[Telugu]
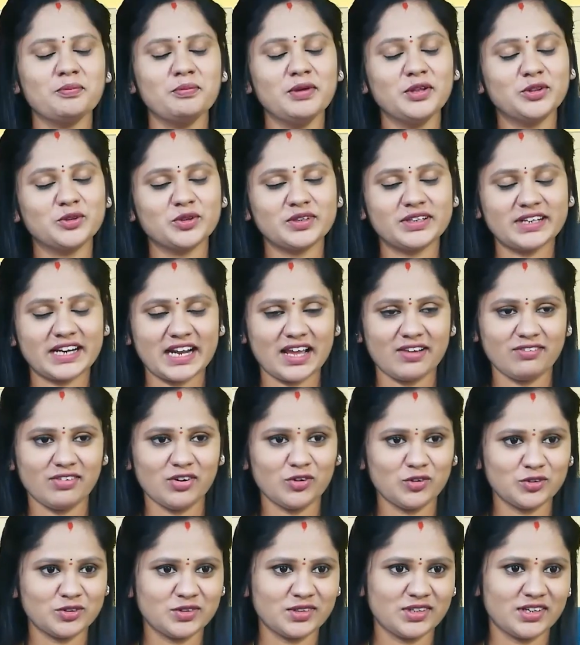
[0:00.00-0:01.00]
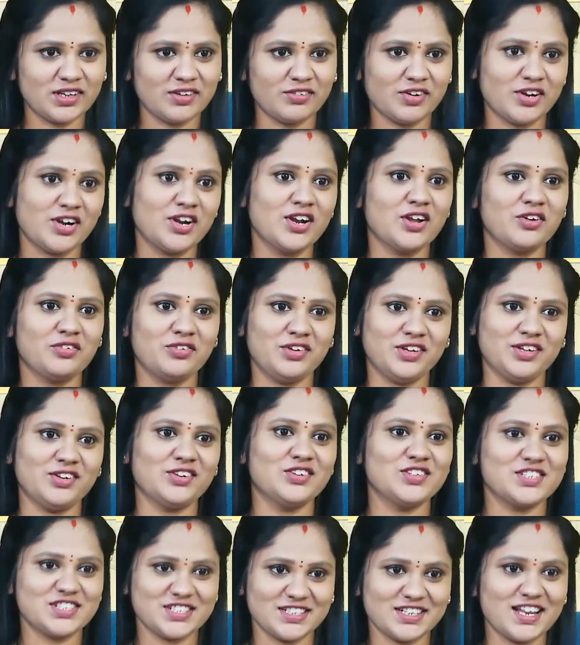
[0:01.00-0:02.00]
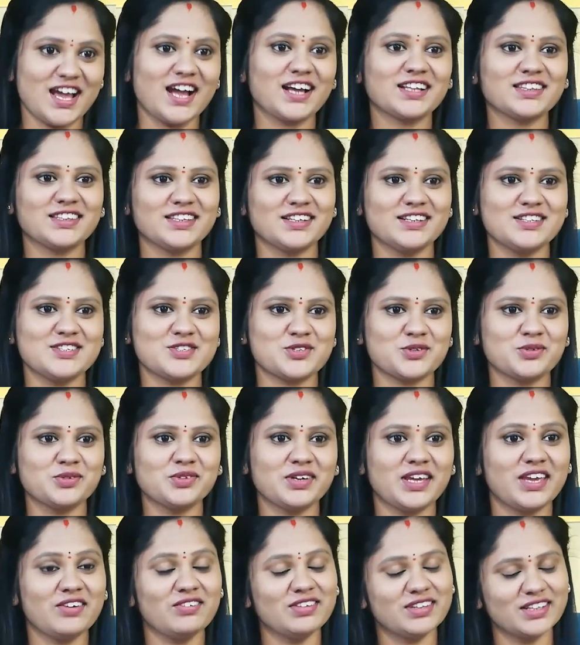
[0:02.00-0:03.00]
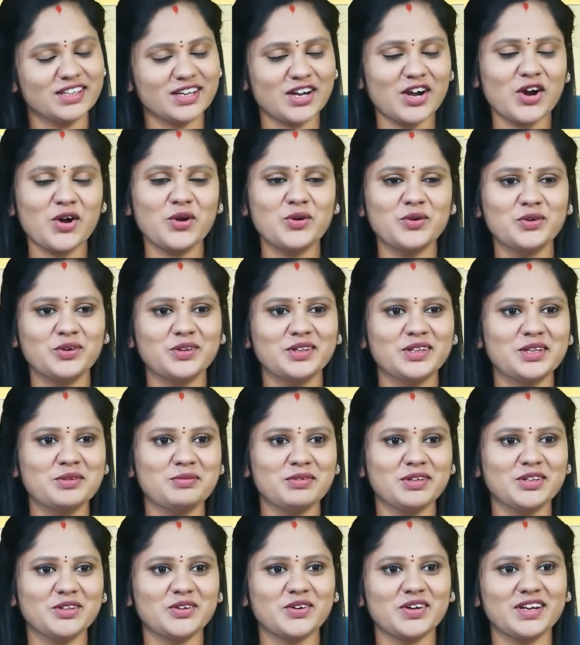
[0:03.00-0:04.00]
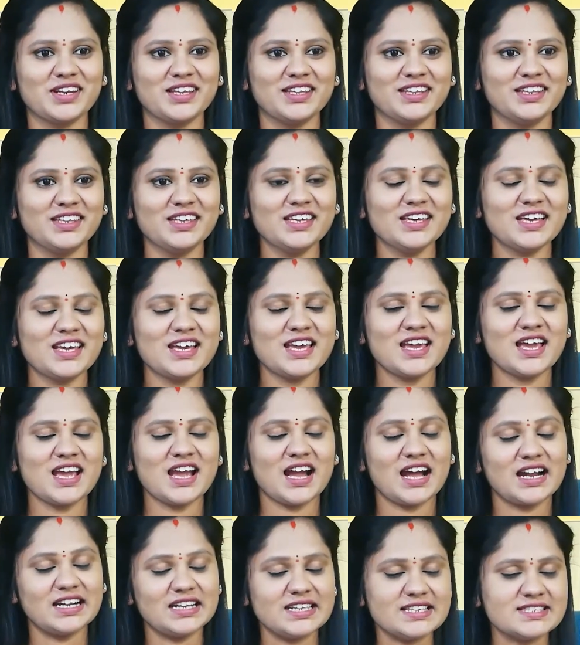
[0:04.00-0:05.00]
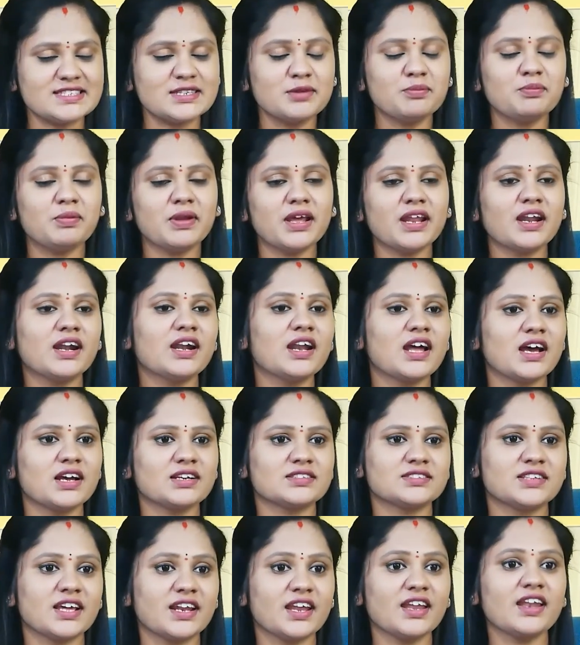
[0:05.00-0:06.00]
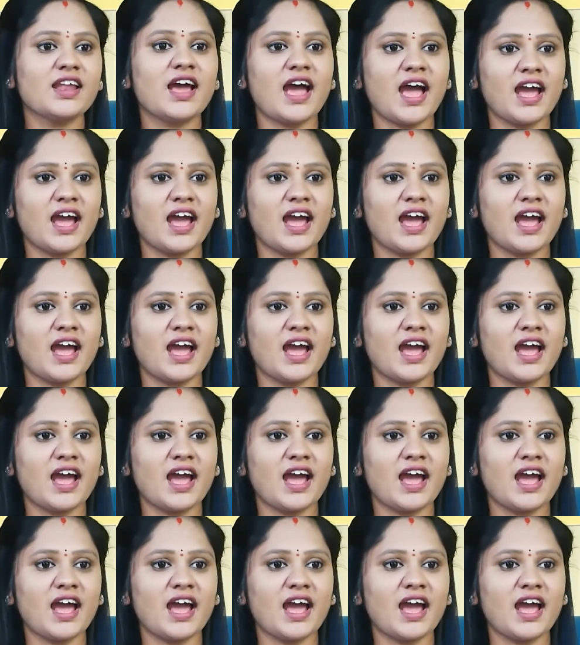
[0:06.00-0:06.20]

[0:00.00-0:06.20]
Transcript: మీతో ట్రావెల్ అవుతున్న వన్ అండ్ హాఫ్ ఇయర్ నుంచి నాకు తెలుసు ఏ విధంగా ఉంటుంది మీతో అనేది ఆ డిసిప్లిన్ అండ్ ఆ సరైన